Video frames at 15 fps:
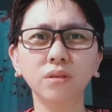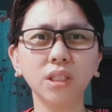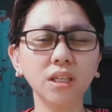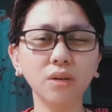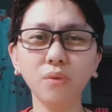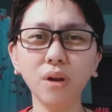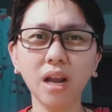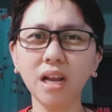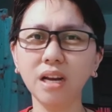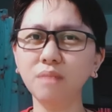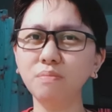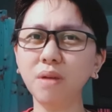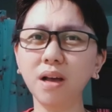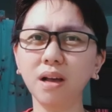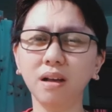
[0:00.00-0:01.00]
Sana wala
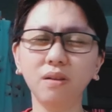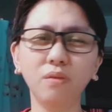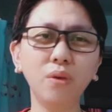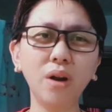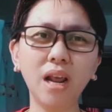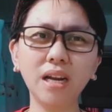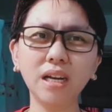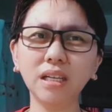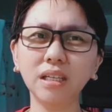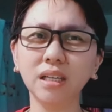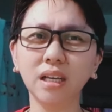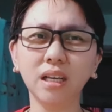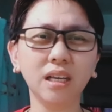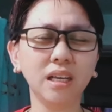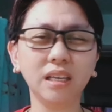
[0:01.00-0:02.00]
nang, wala nang,
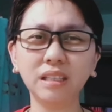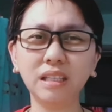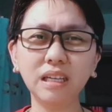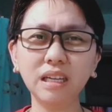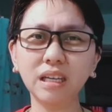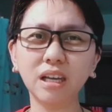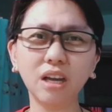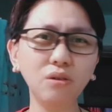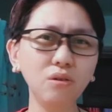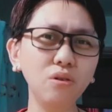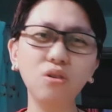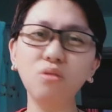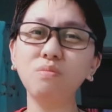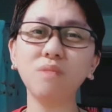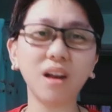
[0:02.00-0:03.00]
hindi na
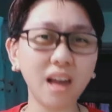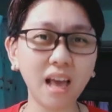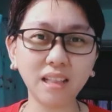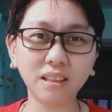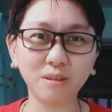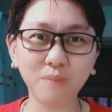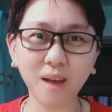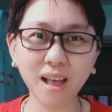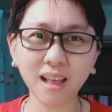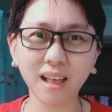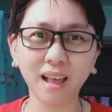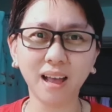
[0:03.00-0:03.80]
ganun lumala, di ba?